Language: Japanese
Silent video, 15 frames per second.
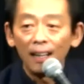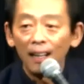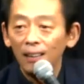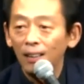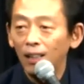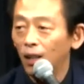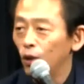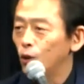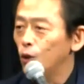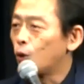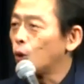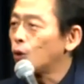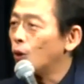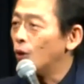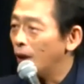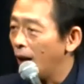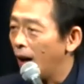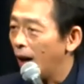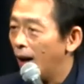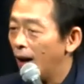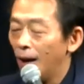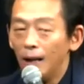やっていうこと
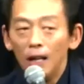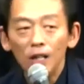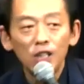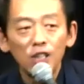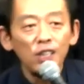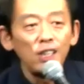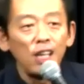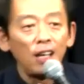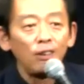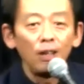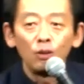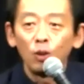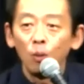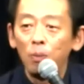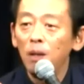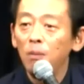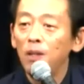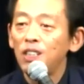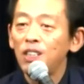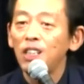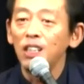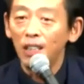で、CNN と
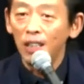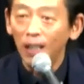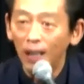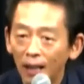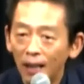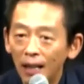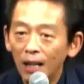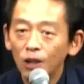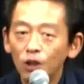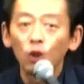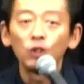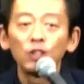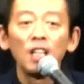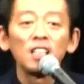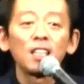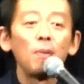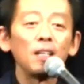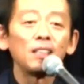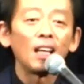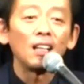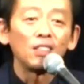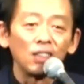BBC に女性差
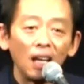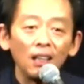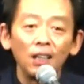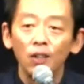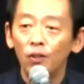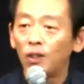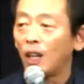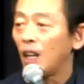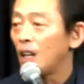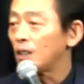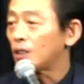別発言って言って、